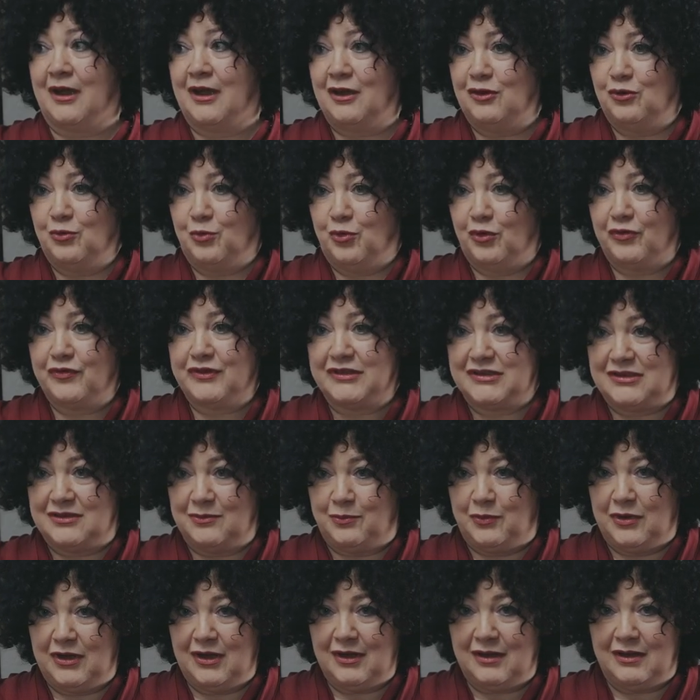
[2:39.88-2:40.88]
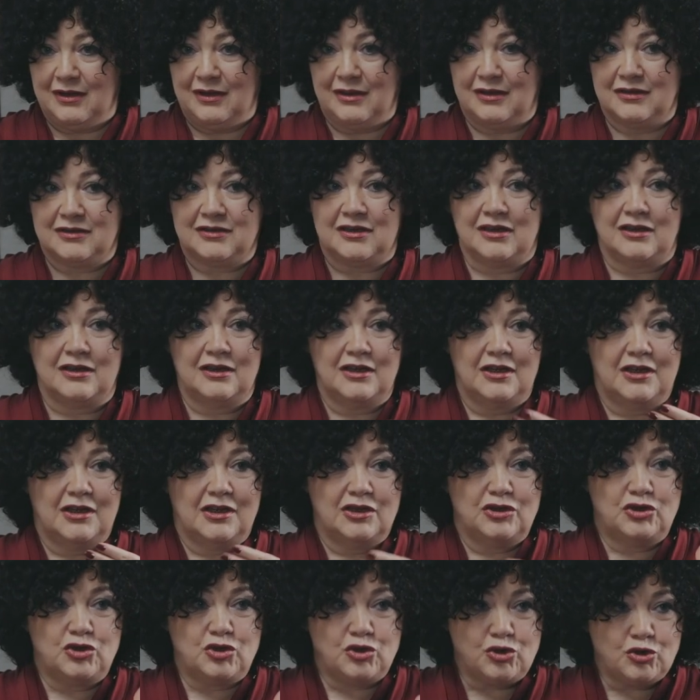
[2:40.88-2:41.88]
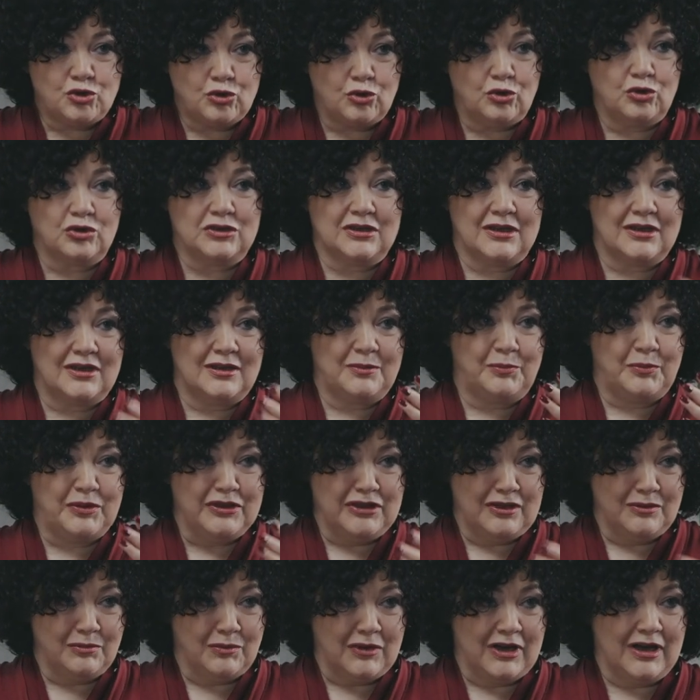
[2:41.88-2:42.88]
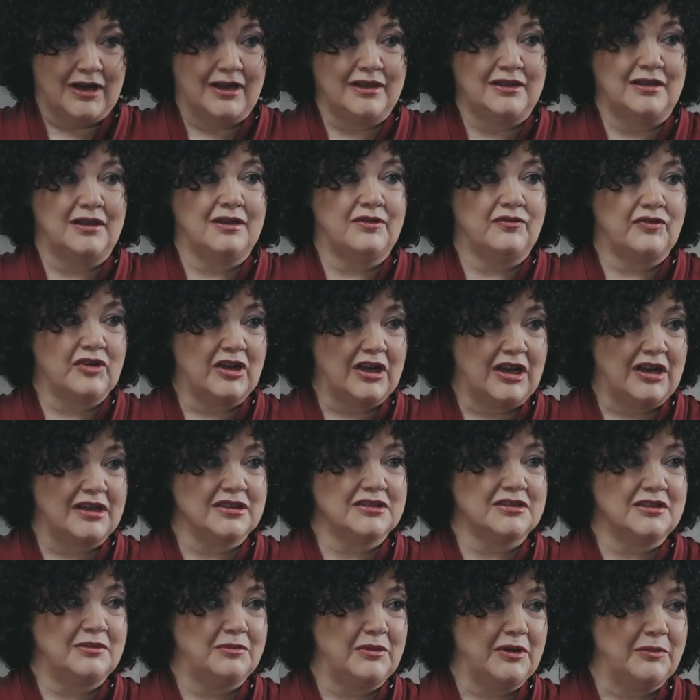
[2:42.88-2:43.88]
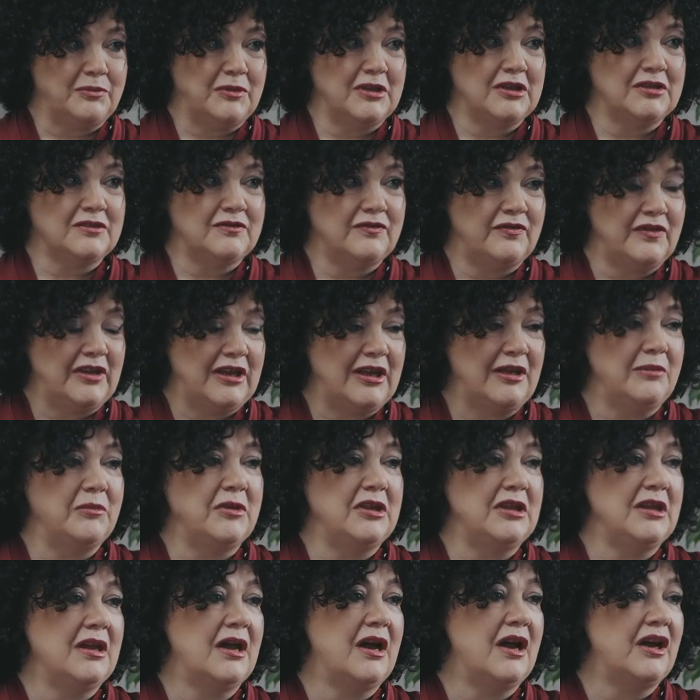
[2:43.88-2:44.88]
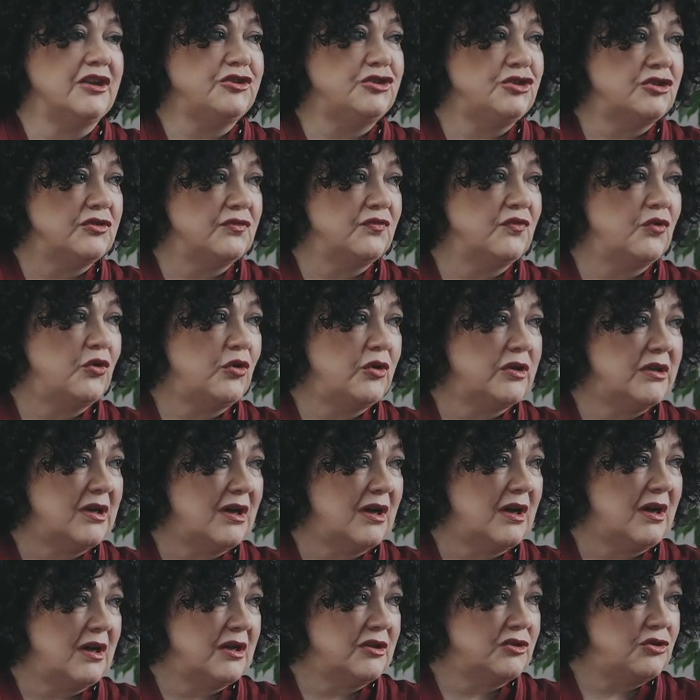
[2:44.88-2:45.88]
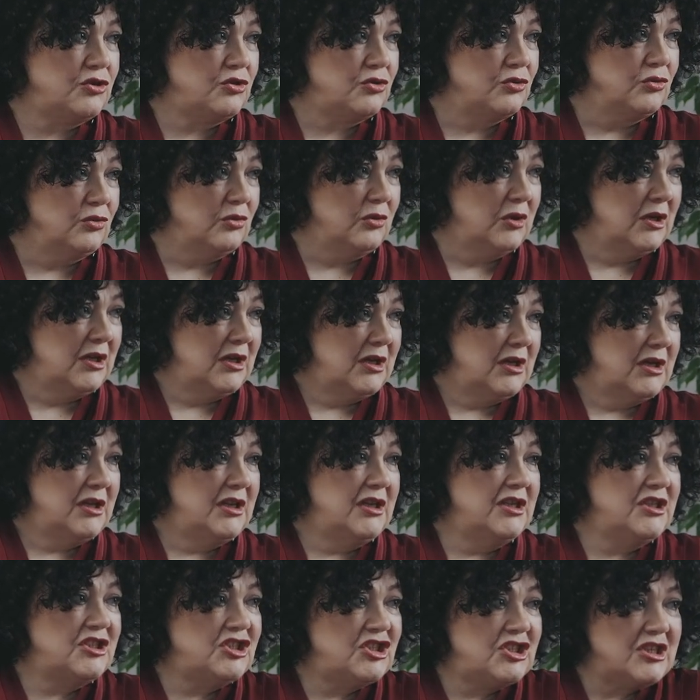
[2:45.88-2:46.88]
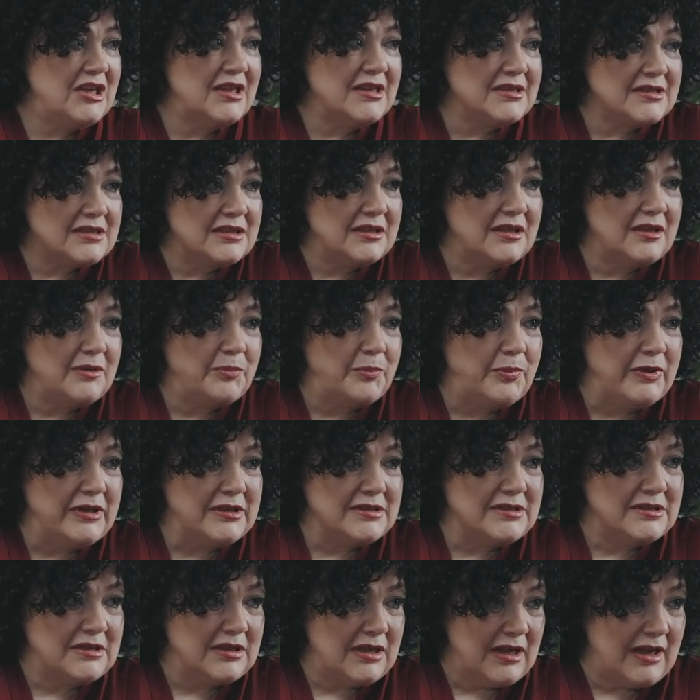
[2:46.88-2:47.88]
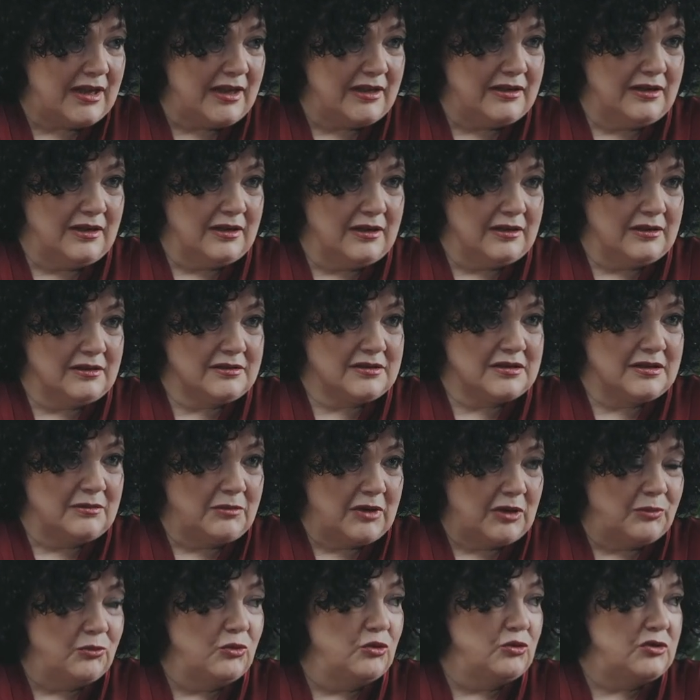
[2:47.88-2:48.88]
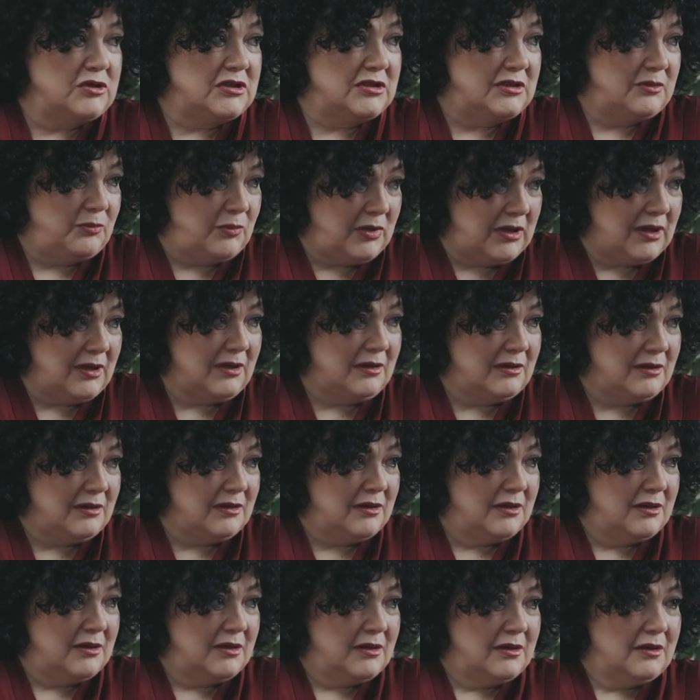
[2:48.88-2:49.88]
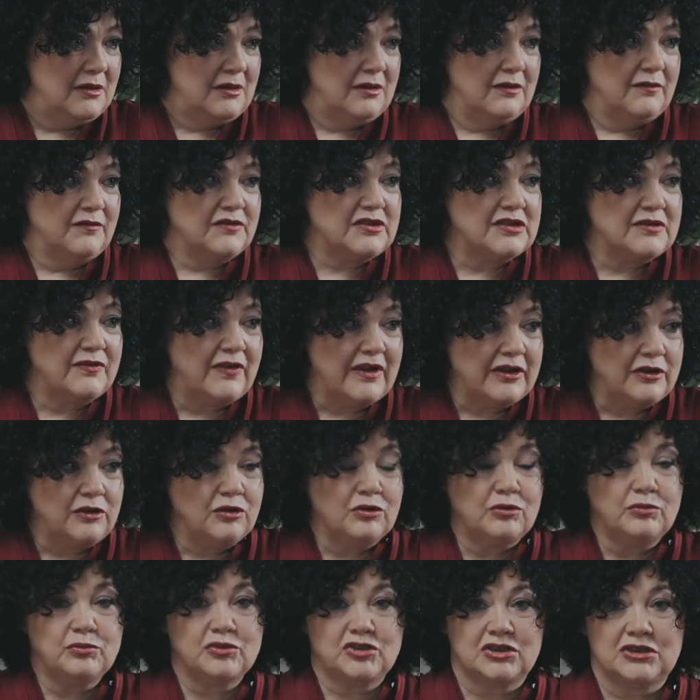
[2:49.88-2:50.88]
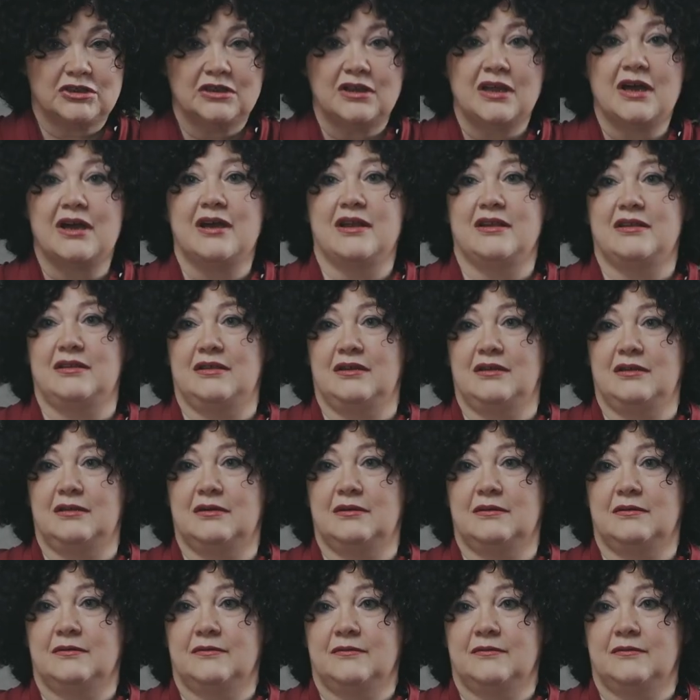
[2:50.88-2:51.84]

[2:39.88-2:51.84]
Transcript: А любовь к себе – это четкое понимание в каждый момент времени, от чего я хочу. И честное признание самому себе в своем желании